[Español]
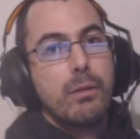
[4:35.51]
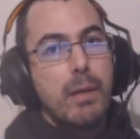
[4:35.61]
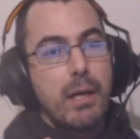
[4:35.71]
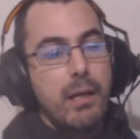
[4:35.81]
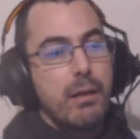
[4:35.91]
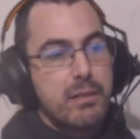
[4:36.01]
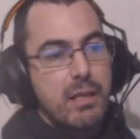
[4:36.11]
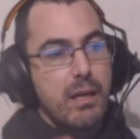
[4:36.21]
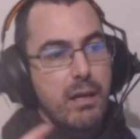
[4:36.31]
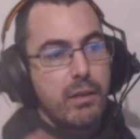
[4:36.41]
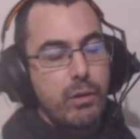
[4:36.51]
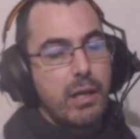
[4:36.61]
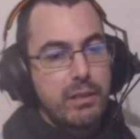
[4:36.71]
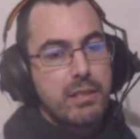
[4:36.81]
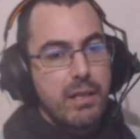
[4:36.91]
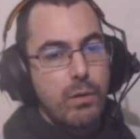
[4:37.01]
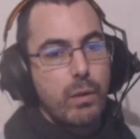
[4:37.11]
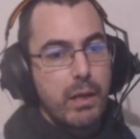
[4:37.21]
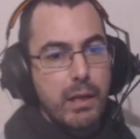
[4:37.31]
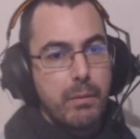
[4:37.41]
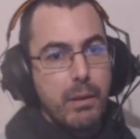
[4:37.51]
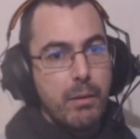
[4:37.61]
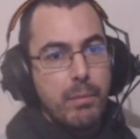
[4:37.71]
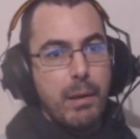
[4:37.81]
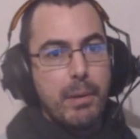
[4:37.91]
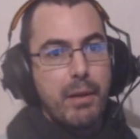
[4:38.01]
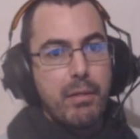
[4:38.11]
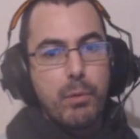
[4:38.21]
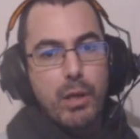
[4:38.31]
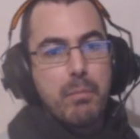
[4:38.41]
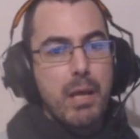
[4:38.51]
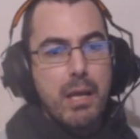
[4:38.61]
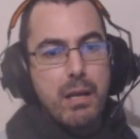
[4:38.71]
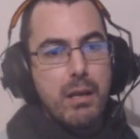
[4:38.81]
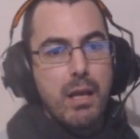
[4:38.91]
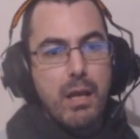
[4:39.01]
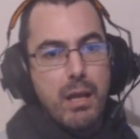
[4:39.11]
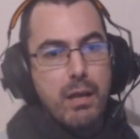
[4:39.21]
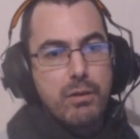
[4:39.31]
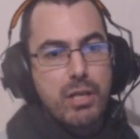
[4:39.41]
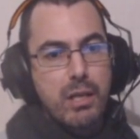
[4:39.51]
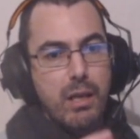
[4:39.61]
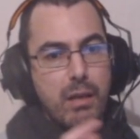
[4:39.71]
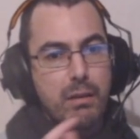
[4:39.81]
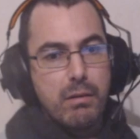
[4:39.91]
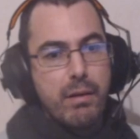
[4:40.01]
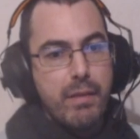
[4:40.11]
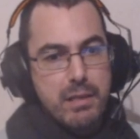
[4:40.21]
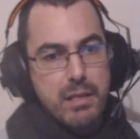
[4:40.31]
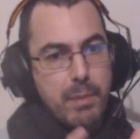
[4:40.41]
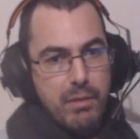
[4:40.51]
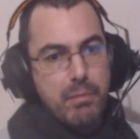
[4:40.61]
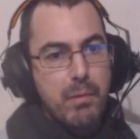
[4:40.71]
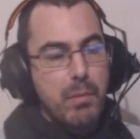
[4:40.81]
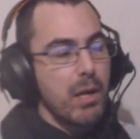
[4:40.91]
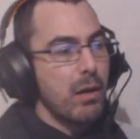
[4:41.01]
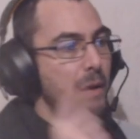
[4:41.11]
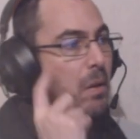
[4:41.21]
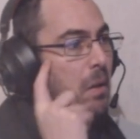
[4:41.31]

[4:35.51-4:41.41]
¿Vale? Está, creo que le tienes que dar un clic, pero aparece, pone email, eh, no sé qué. Le das y aparece mi email.